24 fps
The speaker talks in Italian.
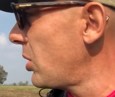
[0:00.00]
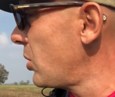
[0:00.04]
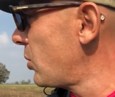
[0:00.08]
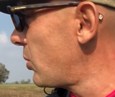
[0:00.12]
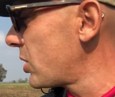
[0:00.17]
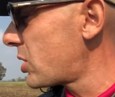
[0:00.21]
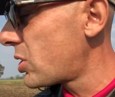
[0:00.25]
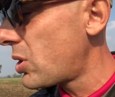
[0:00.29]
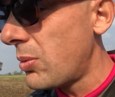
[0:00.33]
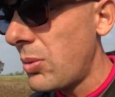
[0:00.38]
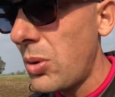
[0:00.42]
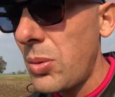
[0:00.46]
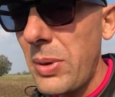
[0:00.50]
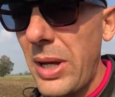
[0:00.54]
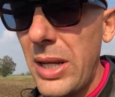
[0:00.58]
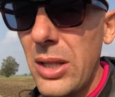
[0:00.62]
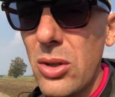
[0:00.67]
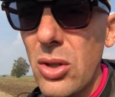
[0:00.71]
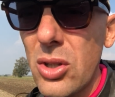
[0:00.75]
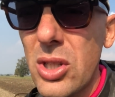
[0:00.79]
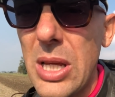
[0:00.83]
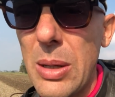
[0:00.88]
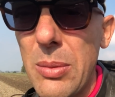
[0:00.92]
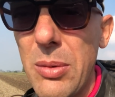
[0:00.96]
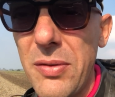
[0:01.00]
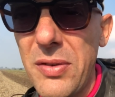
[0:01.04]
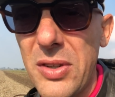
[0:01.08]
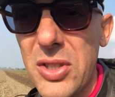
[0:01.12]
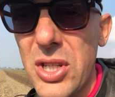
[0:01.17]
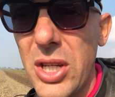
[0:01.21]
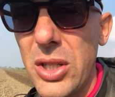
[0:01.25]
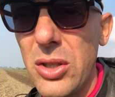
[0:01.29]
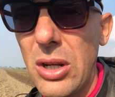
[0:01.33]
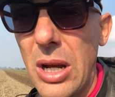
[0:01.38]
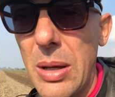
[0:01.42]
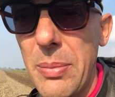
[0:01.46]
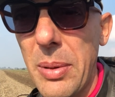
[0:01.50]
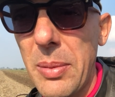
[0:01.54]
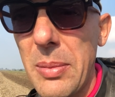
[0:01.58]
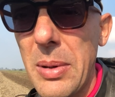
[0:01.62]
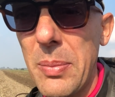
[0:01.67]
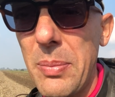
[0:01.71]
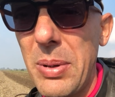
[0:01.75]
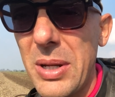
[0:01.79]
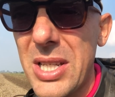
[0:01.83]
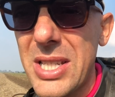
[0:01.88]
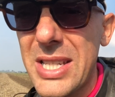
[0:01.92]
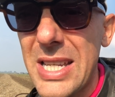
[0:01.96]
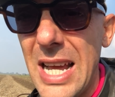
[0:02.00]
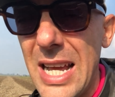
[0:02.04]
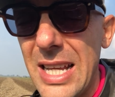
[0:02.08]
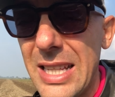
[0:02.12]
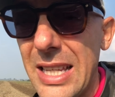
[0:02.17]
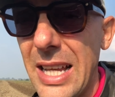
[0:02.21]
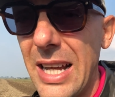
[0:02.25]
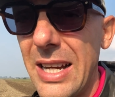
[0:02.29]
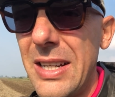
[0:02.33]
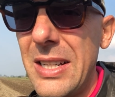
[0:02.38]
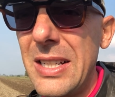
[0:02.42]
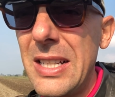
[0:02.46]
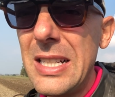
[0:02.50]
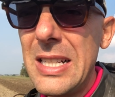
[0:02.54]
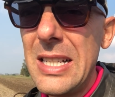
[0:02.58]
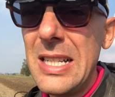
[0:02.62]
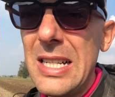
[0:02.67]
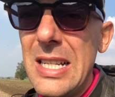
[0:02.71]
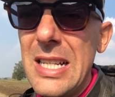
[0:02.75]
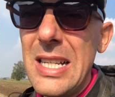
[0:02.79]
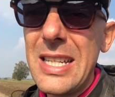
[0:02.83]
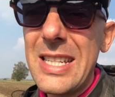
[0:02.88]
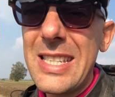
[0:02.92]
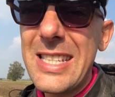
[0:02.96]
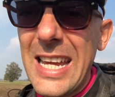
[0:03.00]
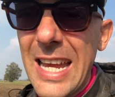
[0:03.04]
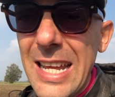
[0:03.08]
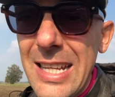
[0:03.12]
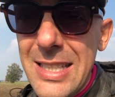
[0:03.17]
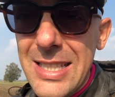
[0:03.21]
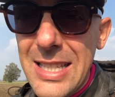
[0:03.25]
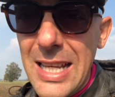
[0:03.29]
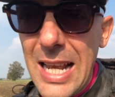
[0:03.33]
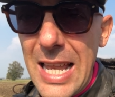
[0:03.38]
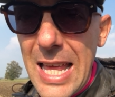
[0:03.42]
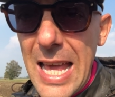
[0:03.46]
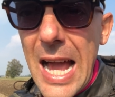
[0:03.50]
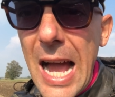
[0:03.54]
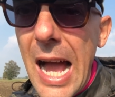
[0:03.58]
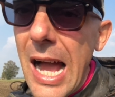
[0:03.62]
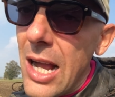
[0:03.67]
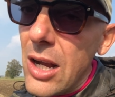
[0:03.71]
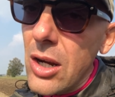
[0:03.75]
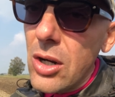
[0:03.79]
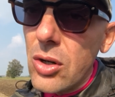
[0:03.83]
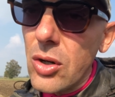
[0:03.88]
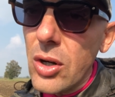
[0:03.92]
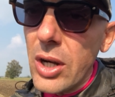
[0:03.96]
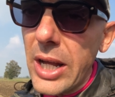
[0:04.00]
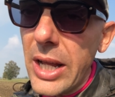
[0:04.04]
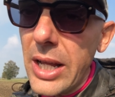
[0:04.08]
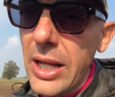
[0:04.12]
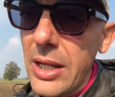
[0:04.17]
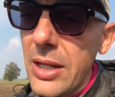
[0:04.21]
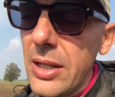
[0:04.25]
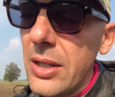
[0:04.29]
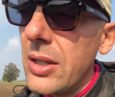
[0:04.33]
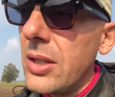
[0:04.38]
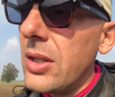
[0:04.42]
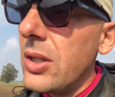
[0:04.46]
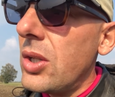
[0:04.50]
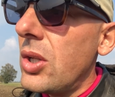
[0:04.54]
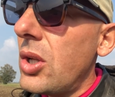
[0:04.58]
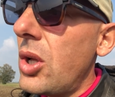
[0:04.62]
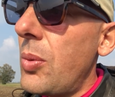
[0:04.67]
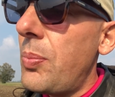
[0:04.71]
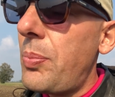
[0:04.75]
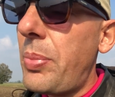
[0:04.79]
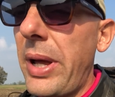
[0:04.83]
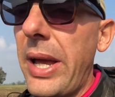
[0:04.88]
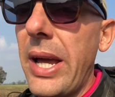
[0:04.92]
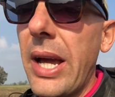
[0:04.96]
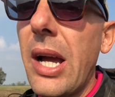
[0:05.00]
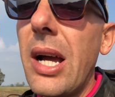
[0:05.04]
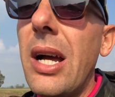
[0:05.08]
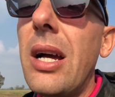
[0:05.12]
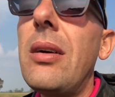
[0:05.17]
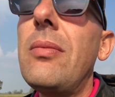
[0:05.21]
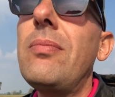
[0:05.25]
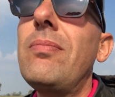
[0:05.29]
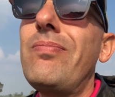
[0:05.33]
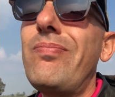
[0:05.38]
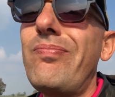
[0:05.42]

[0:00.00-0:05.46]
In questo momento stiamo facendo la prima passata senza le ancore per